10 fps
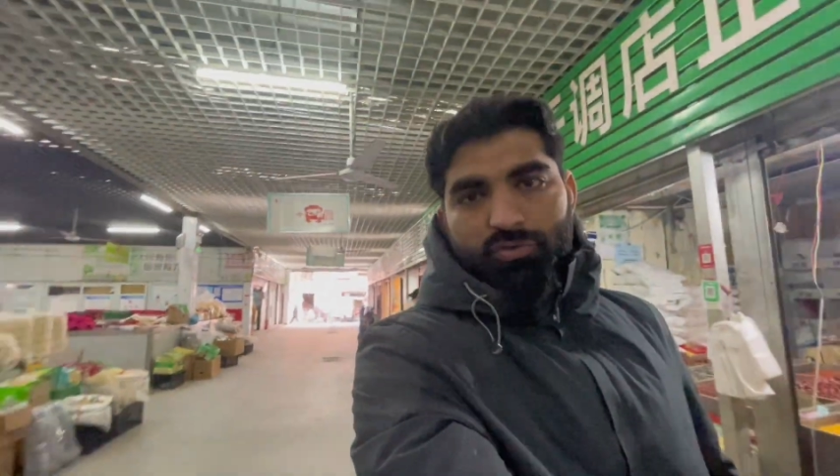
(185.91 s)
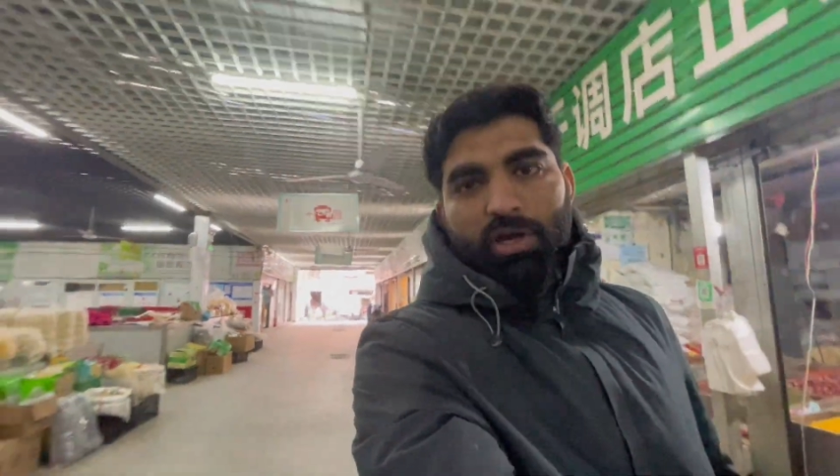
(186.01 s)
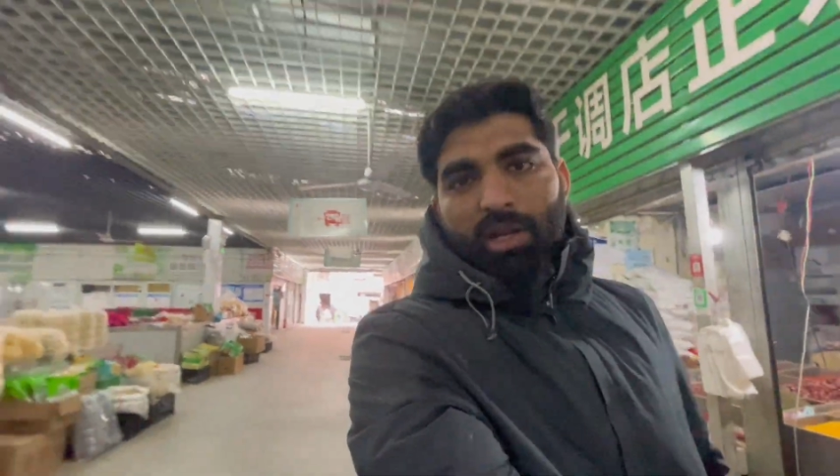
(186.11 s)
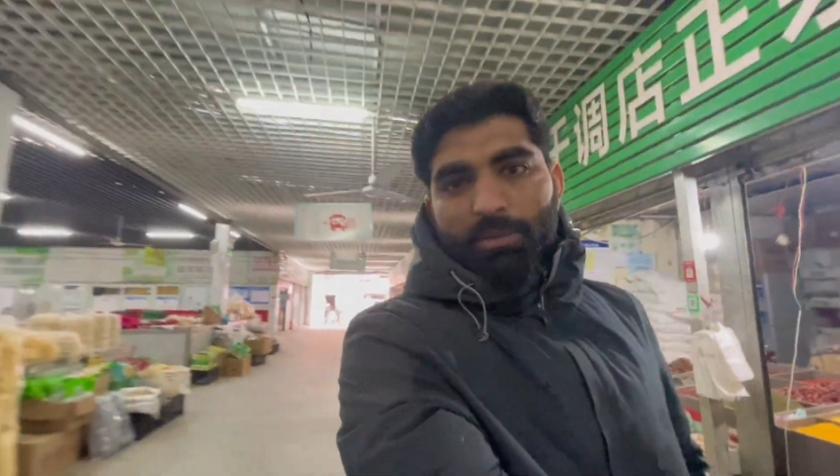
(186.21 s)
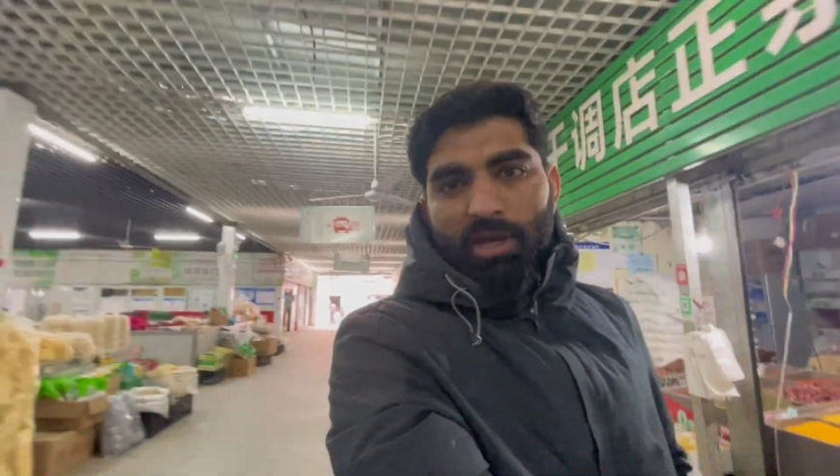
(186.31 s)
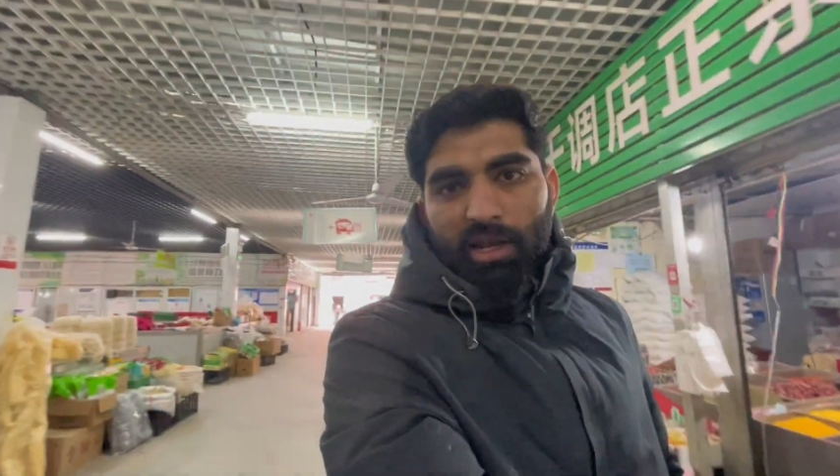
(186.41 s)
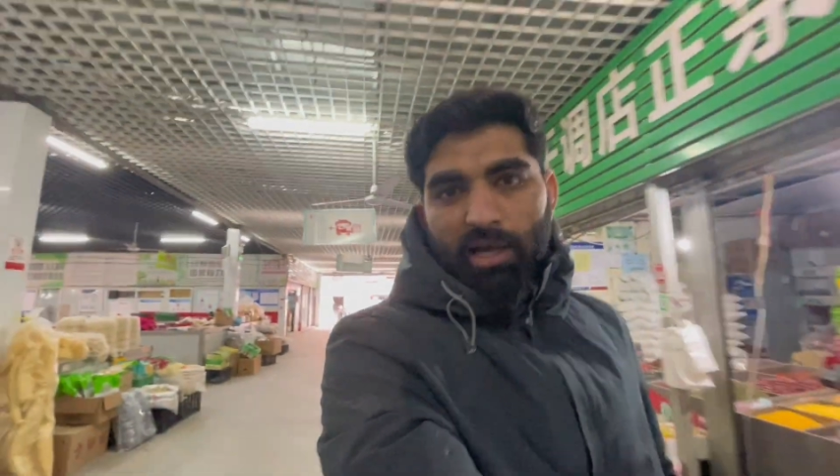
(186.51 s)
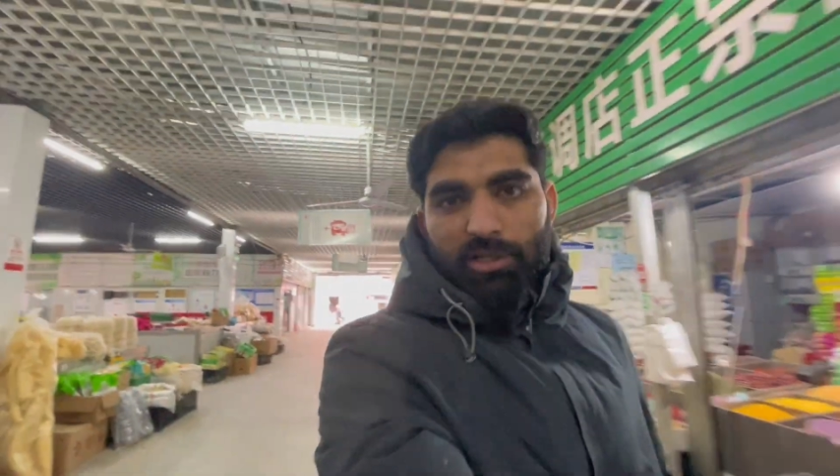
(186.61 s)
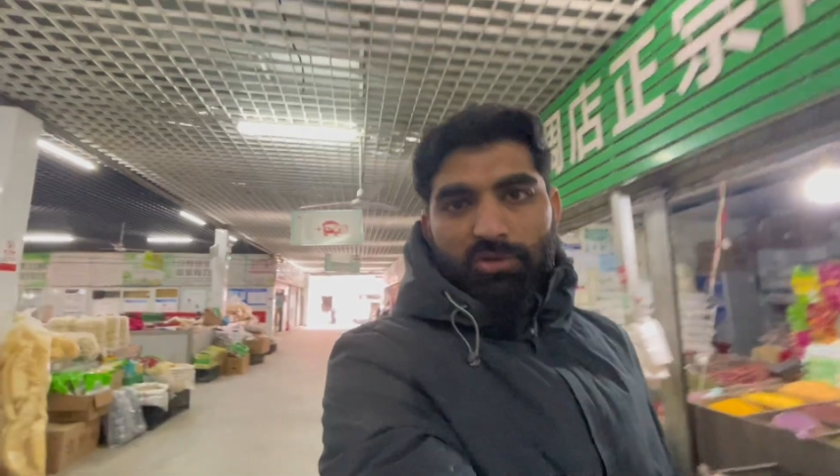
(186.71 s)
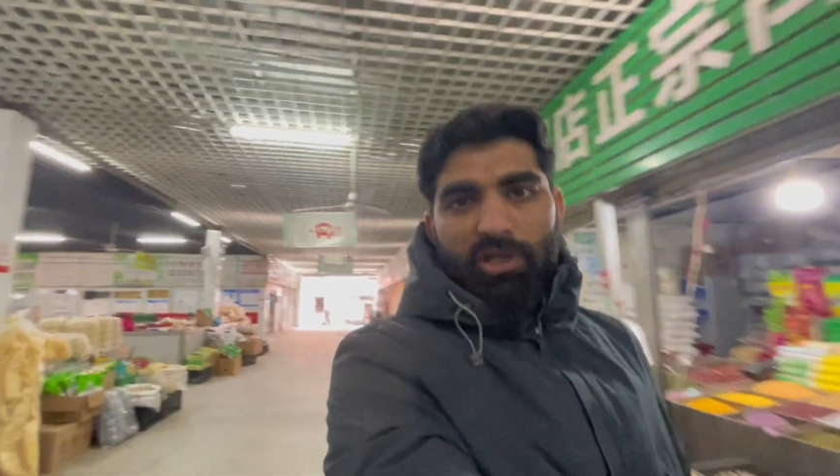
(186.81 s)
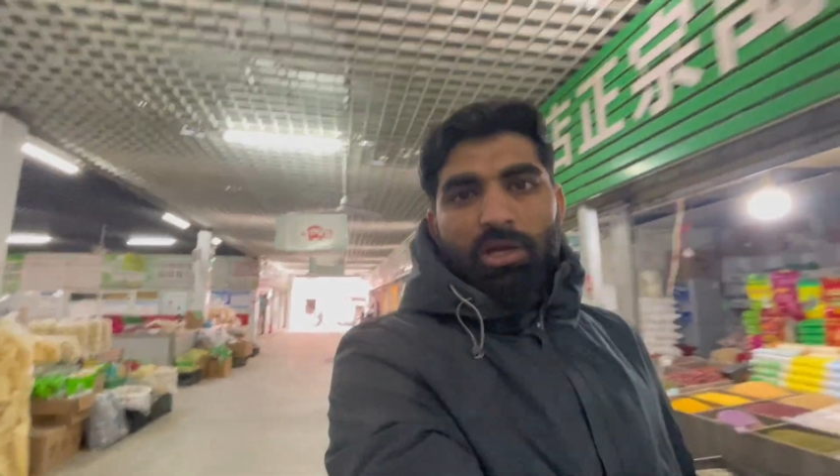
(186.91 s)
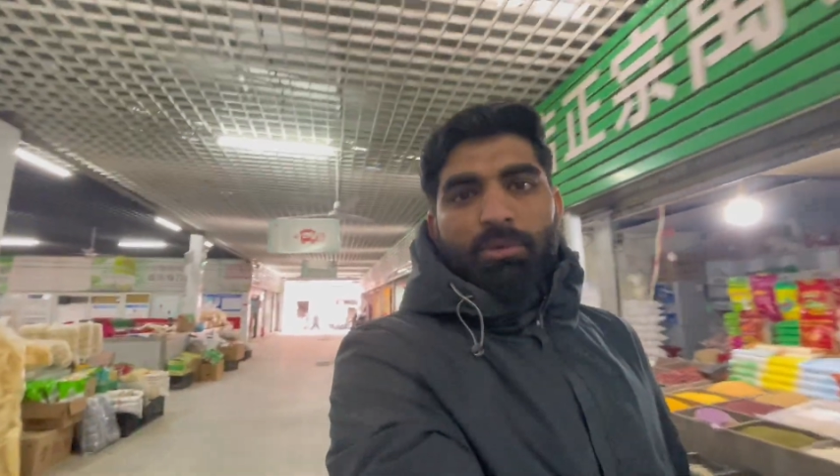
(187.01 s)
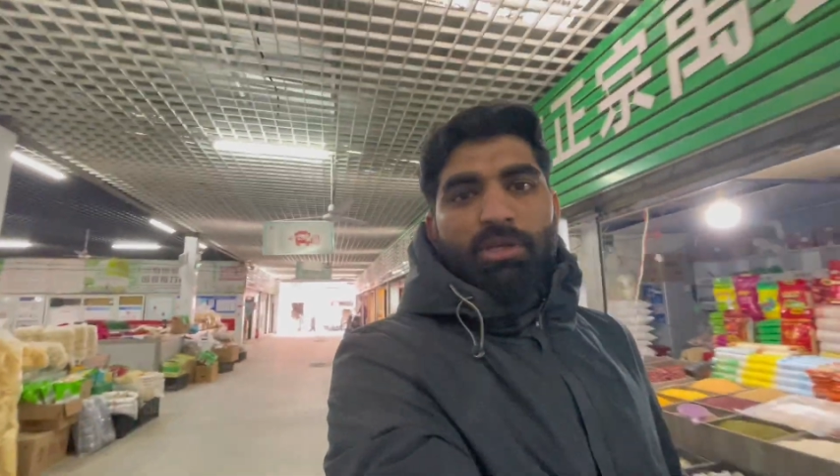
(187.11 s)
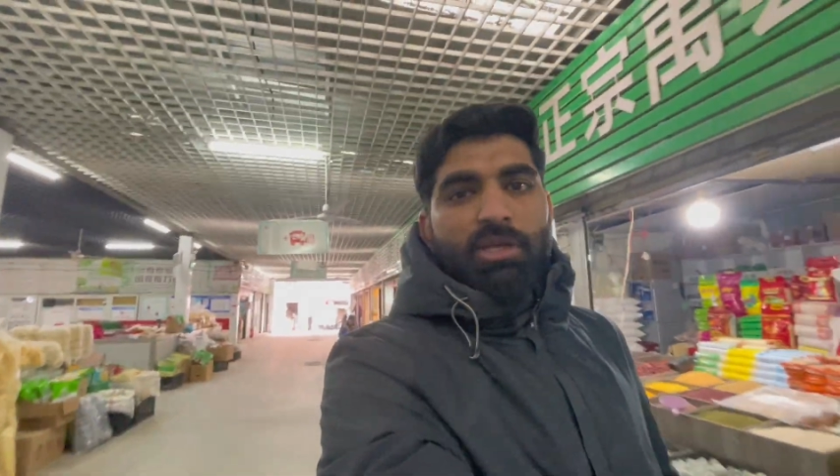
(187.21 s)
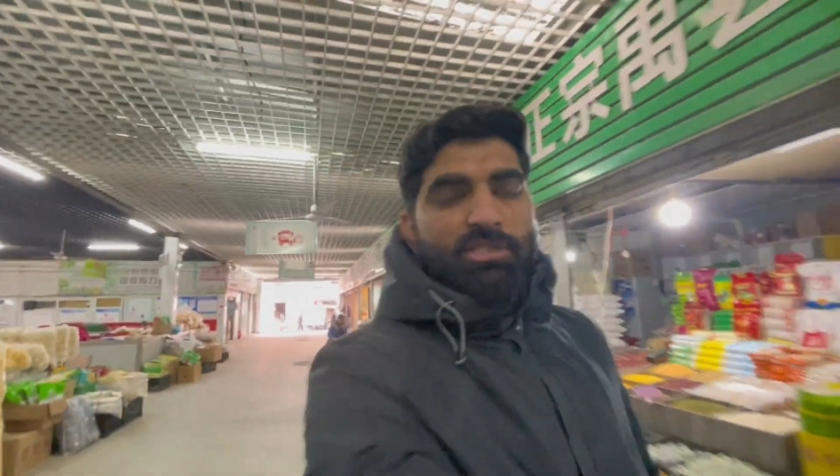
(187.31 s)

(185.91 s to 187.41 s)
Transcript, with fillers: वगैरह भी हलाल जो है हमें यहीं